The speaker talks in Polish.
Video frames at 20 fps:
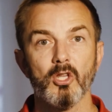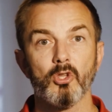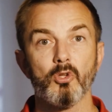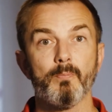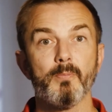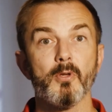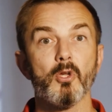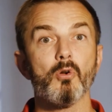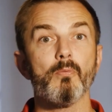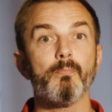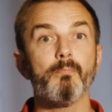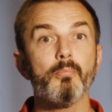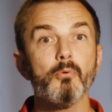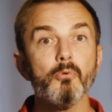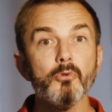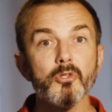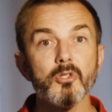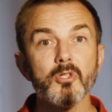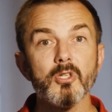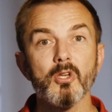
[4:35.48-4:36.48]
Dopiero
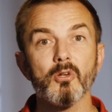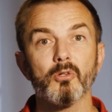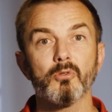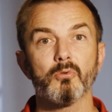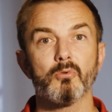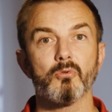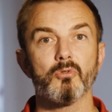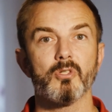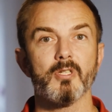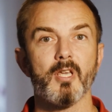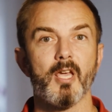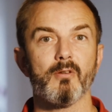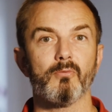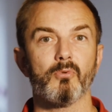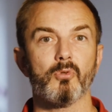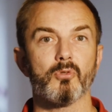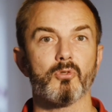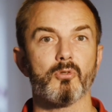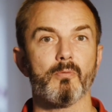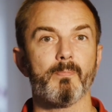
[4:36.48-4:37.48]
później odróżniają
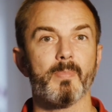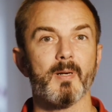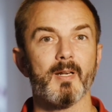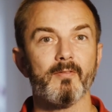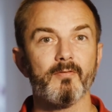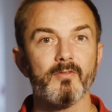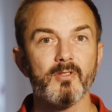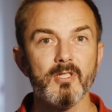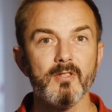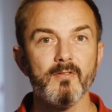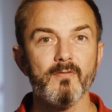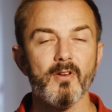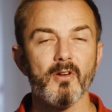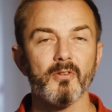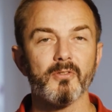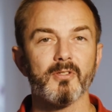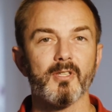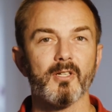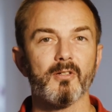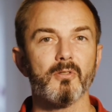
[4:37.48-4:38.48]
to, co prawdziwe,
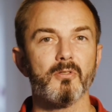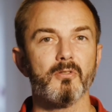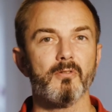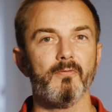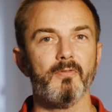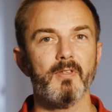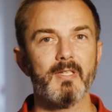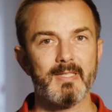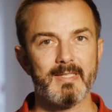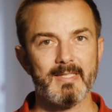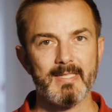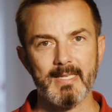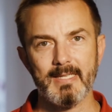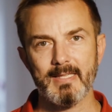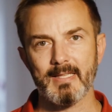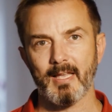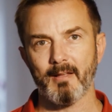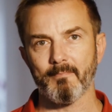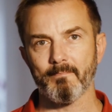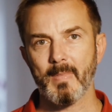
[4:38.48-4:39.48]
od tego, co
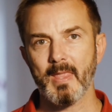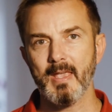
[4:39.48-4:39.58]
fikcyjne.